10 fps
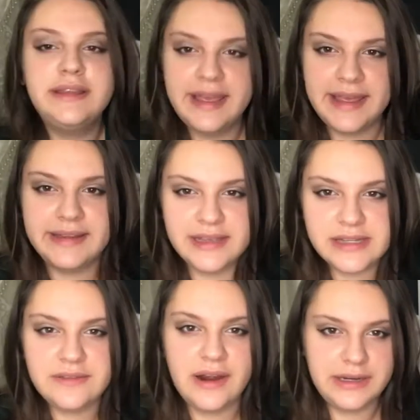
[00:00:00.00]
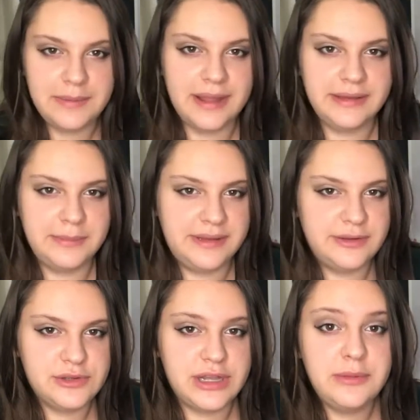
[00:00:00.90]
TYT'si vardı bende
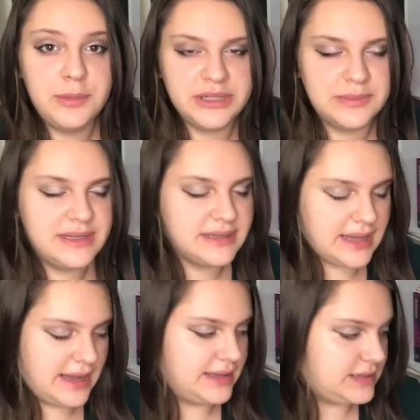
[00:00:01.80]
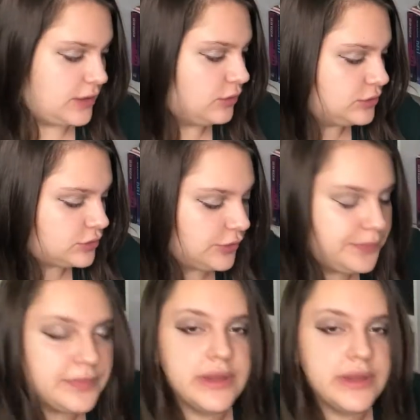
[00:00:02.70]
bildiğiniz üzere ama matematik TYT yoktu.